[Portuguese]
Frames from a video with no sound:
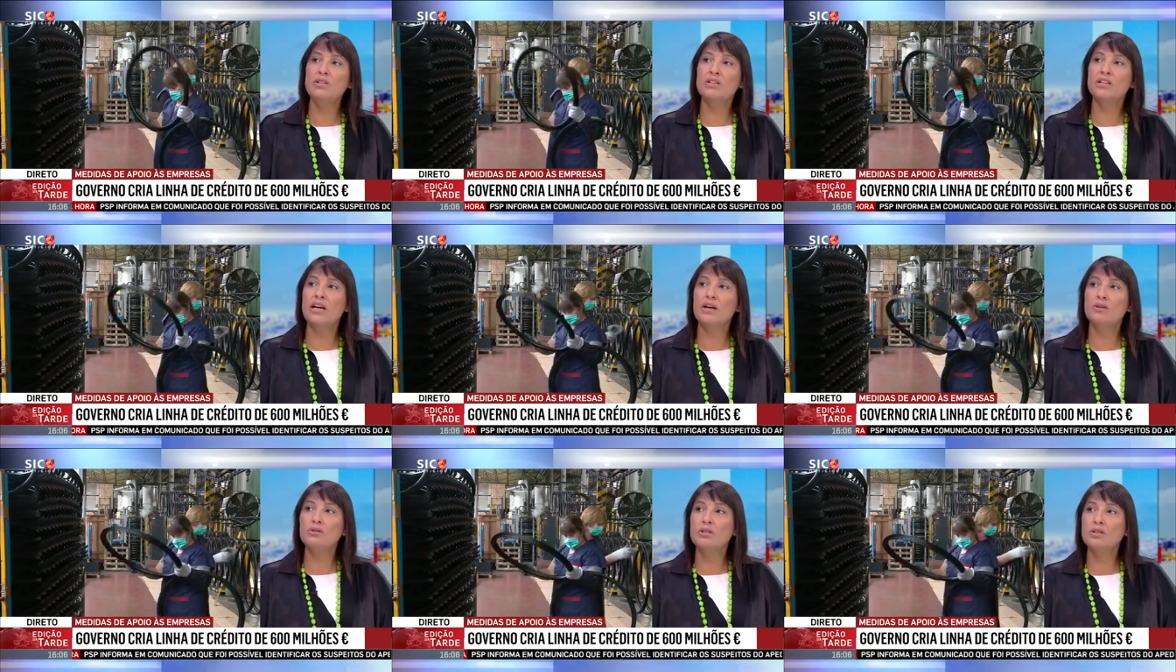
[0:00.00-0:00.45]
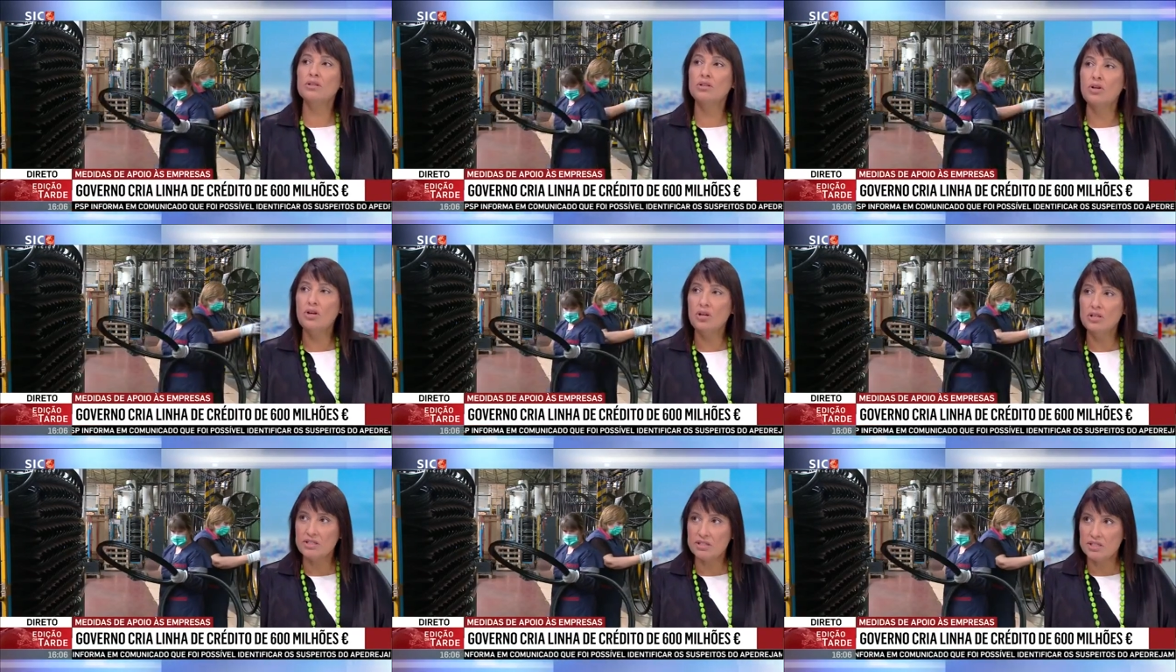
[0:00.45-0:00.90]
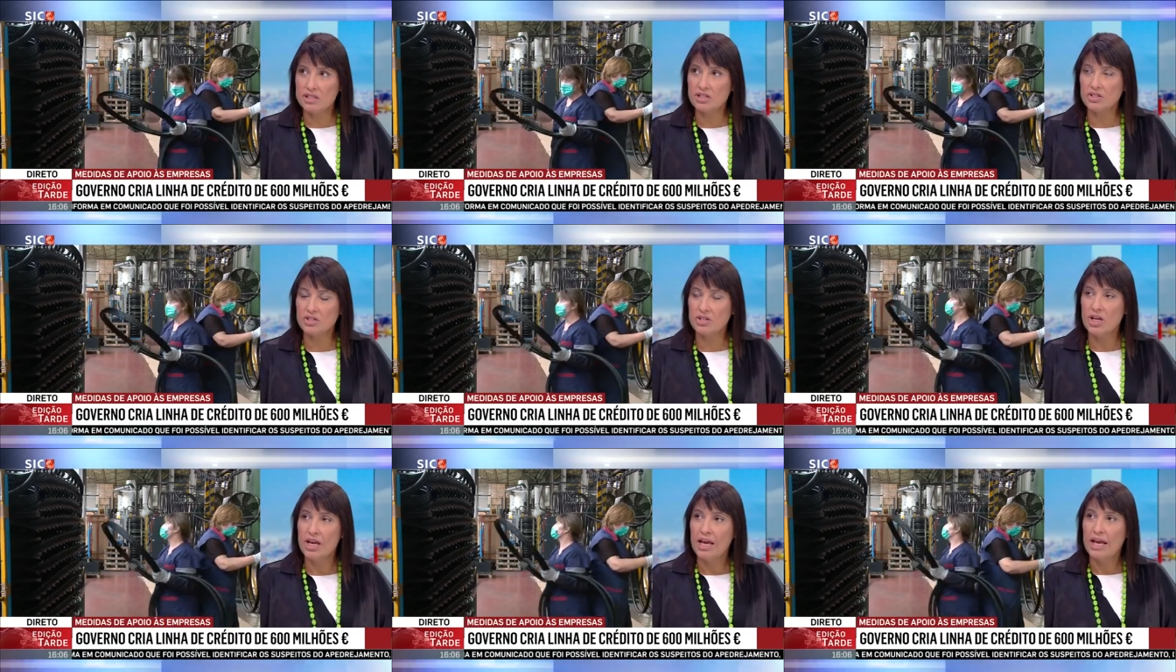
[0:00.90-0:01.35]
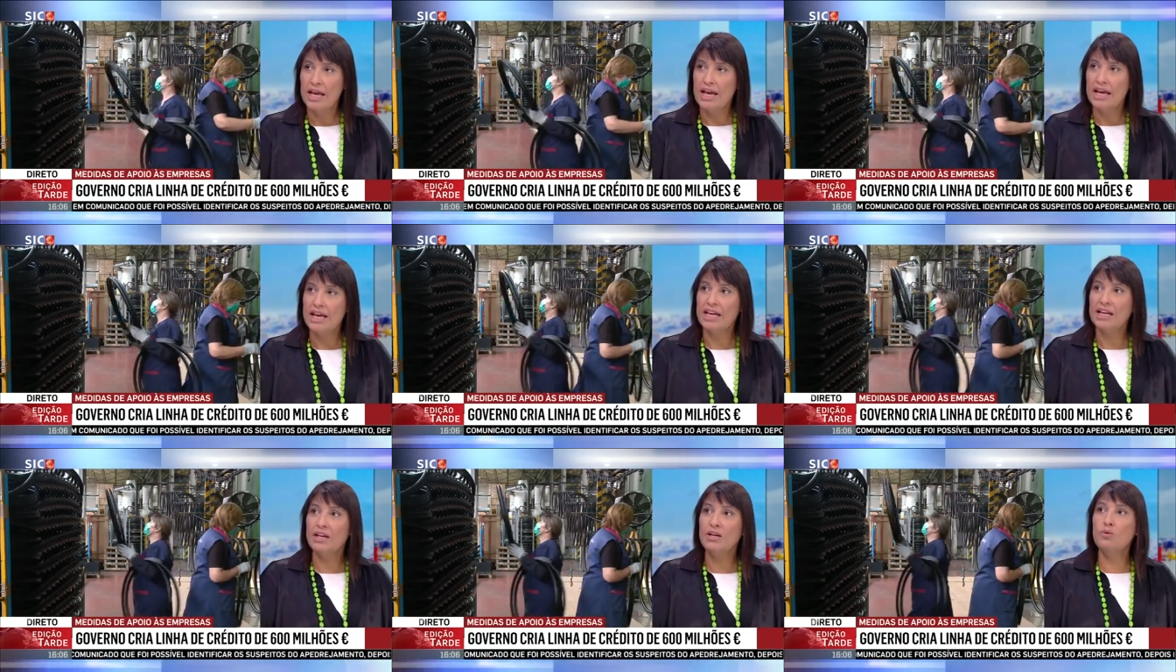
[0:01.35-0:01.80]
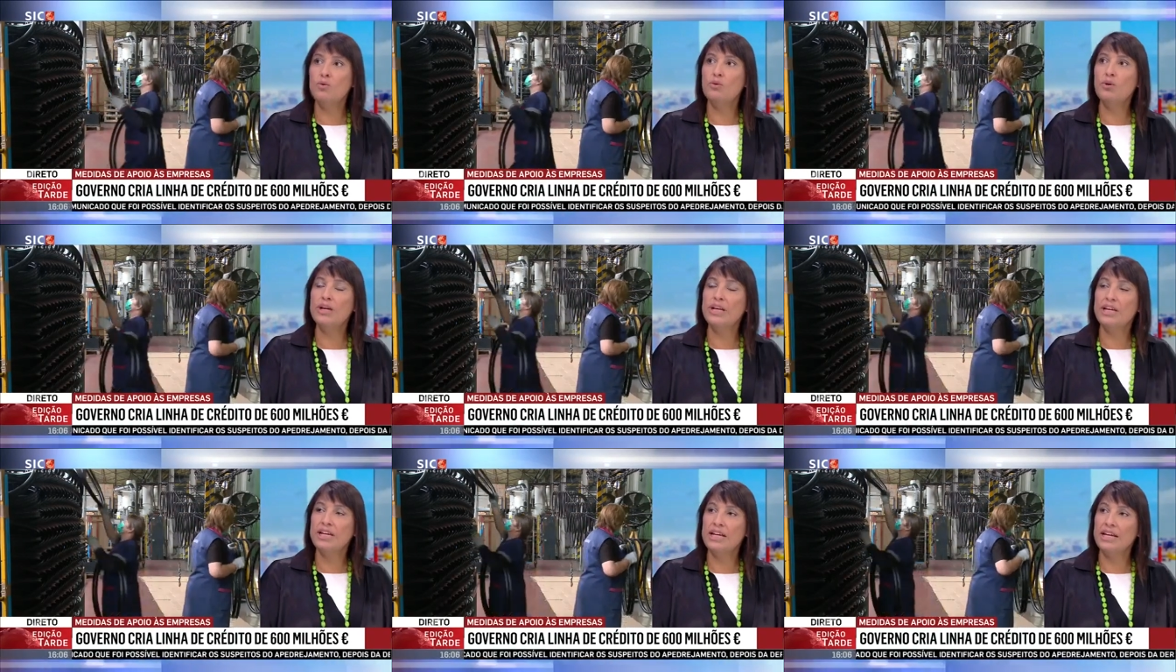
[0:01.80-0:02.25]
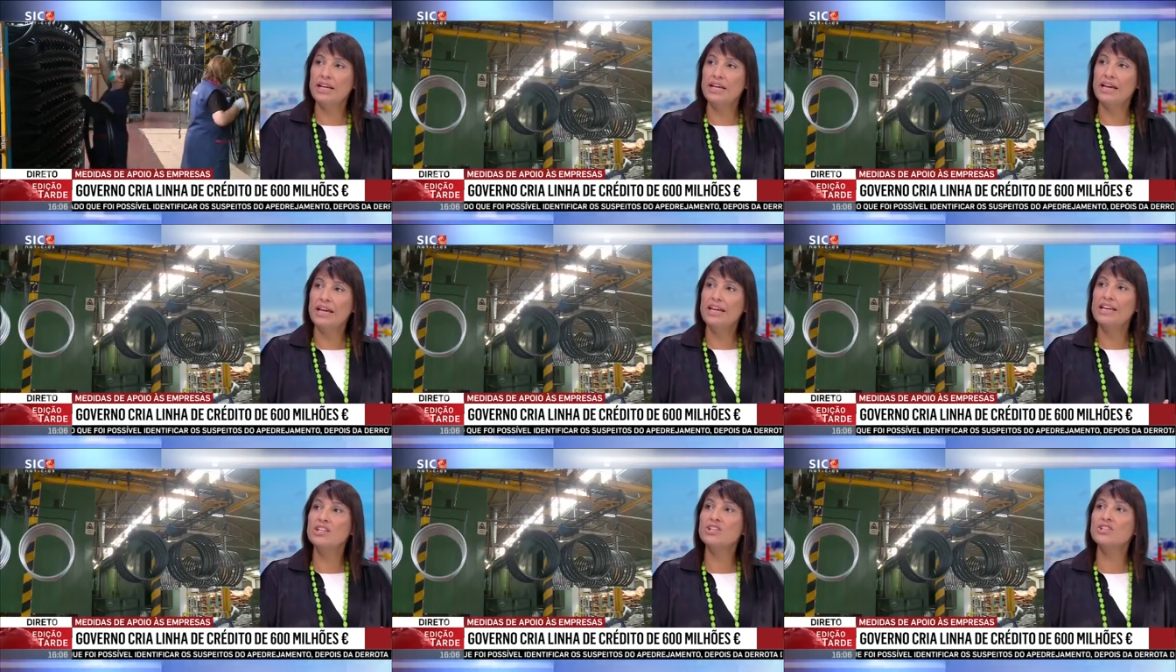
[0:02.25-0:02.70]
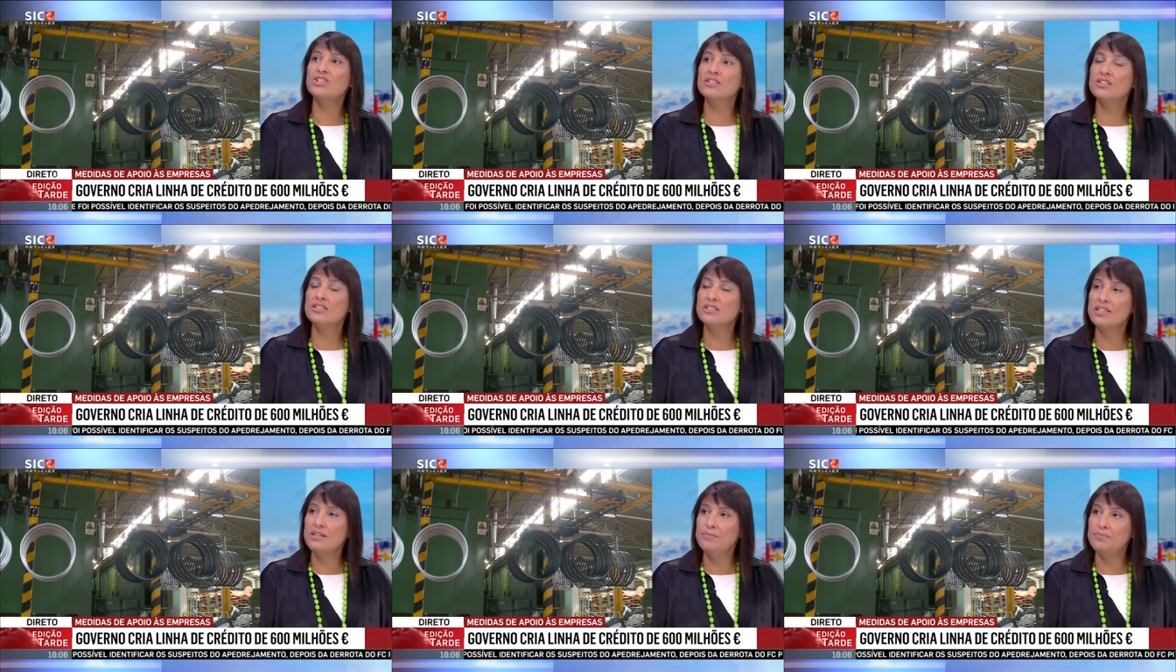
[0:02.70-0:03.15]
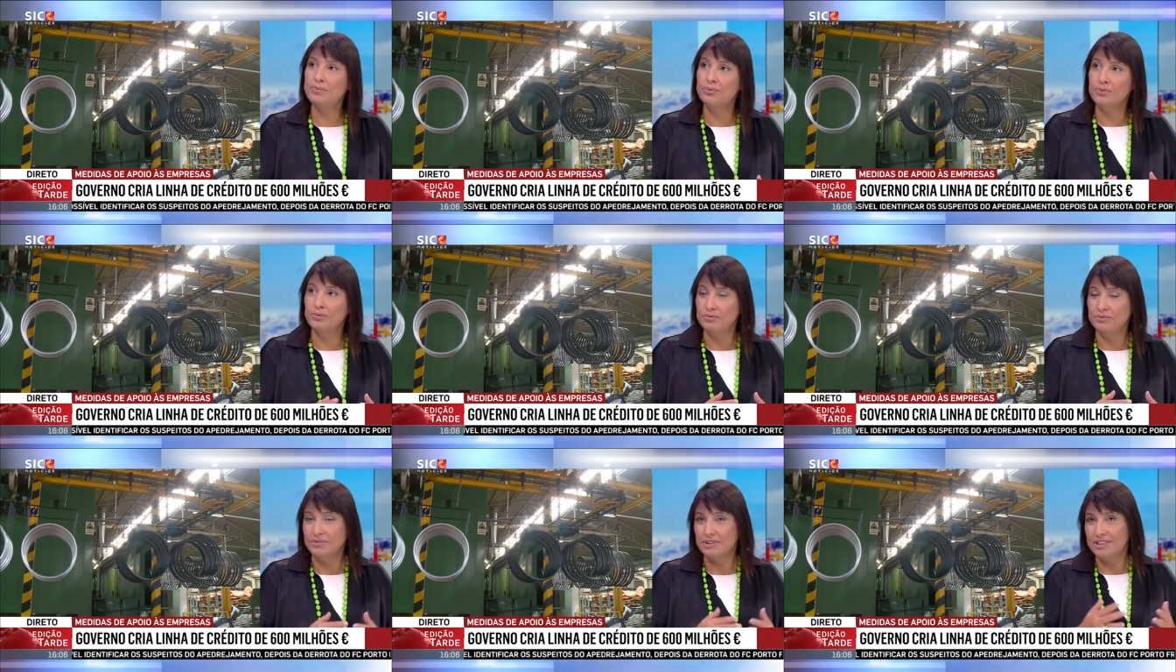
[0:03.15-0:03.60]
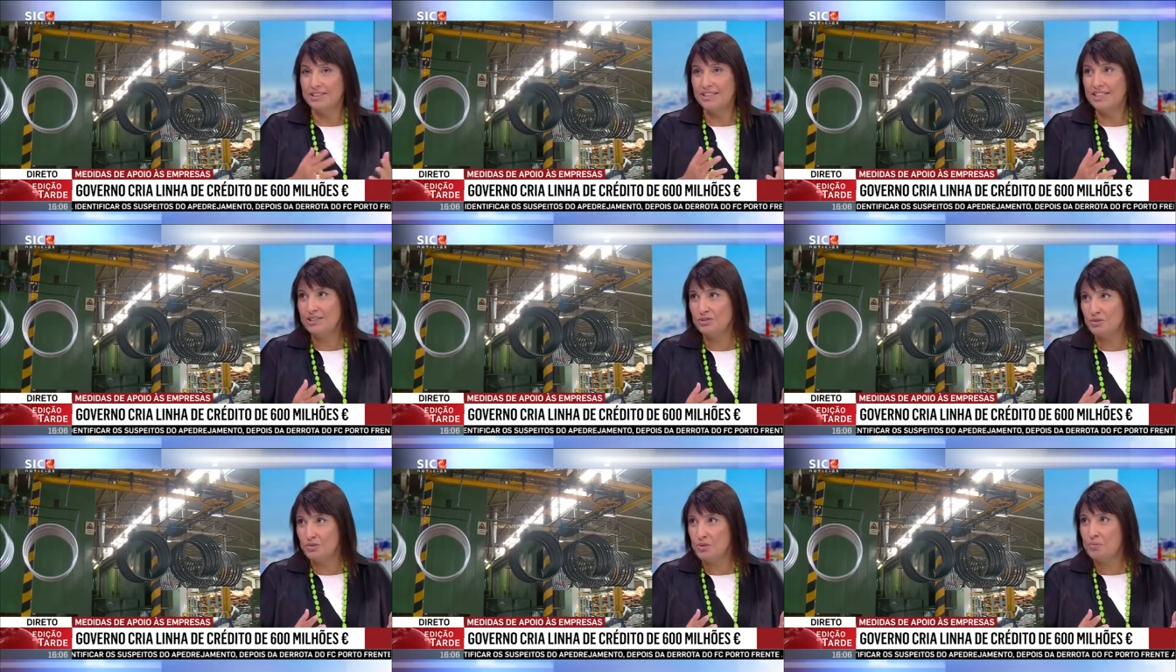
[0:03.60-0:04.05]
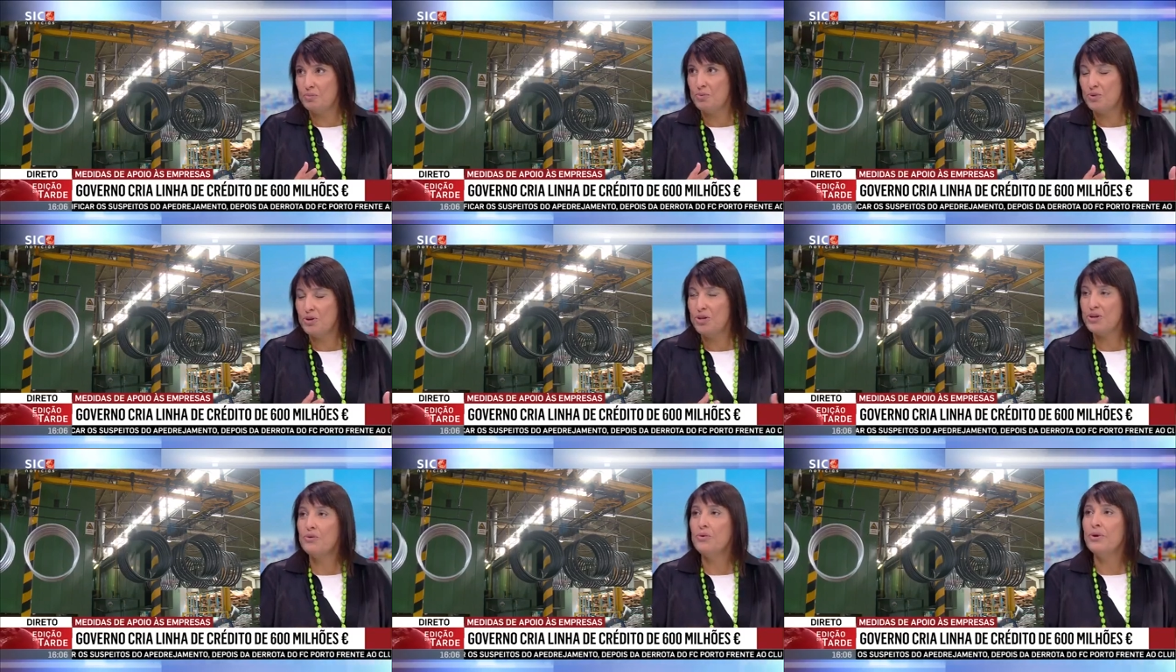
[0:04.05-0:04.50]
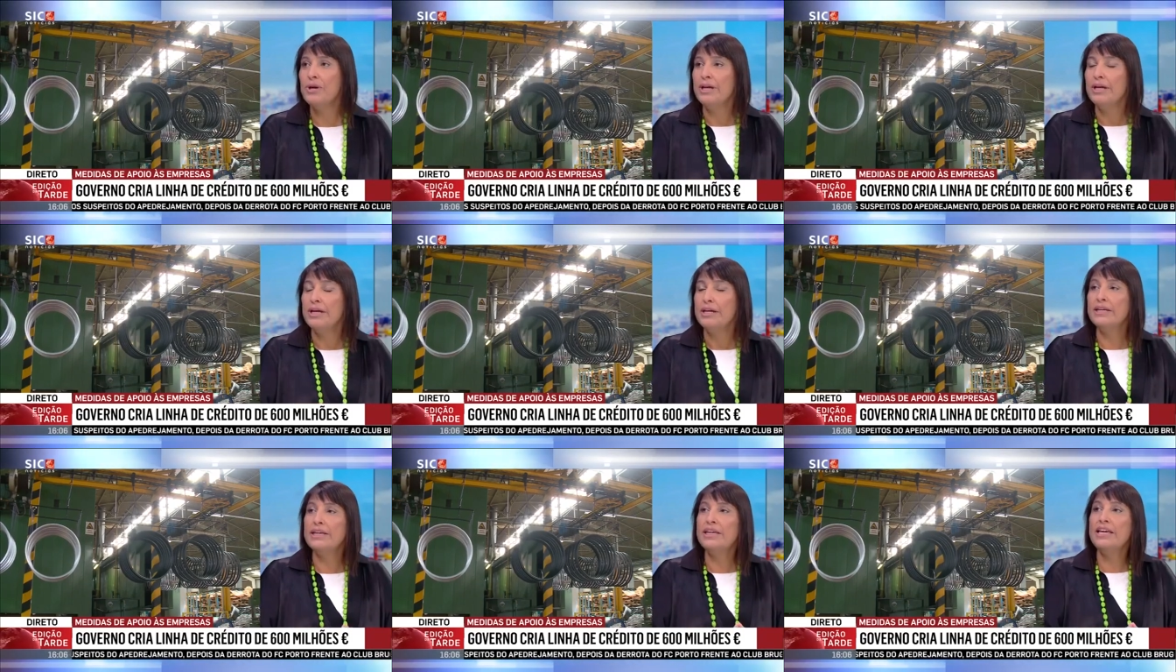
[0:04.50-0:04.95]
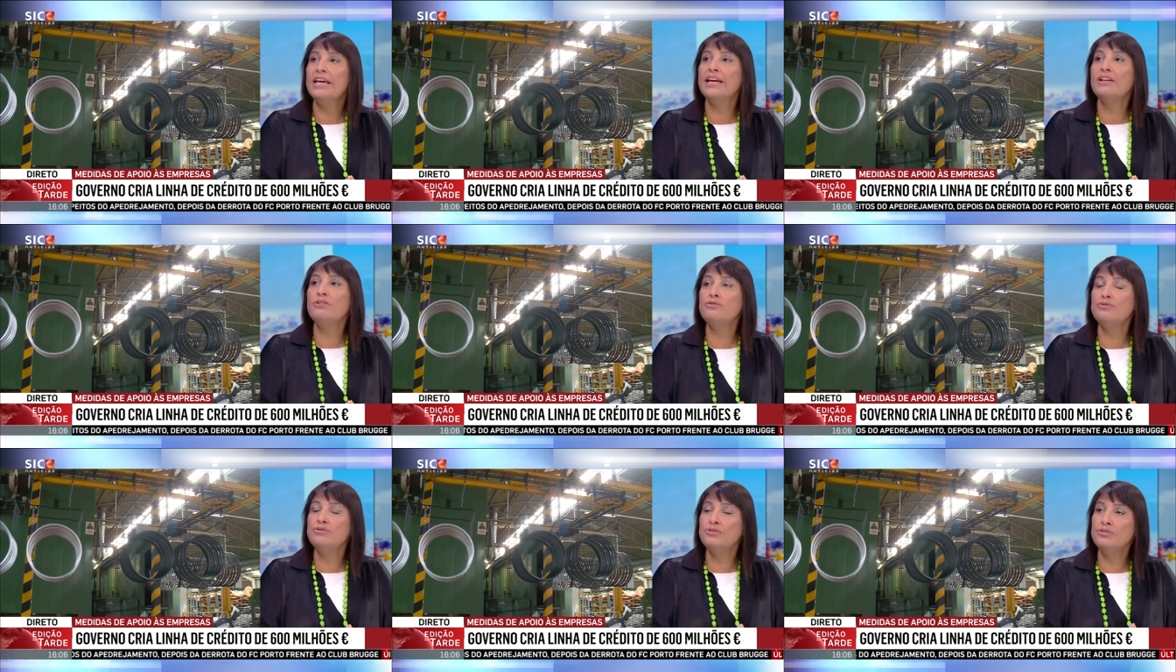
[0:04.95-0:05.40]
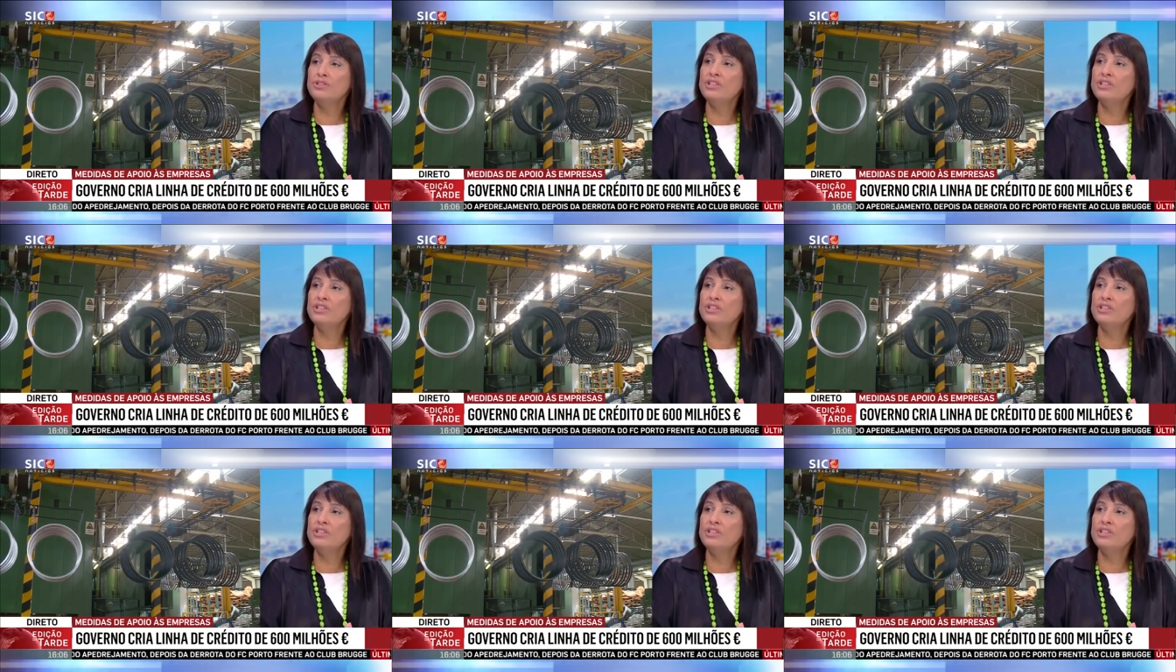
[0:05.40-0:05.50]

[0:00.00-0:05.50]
cautelosas a recorrerem a este tipo dito apoio, que é, no fundo,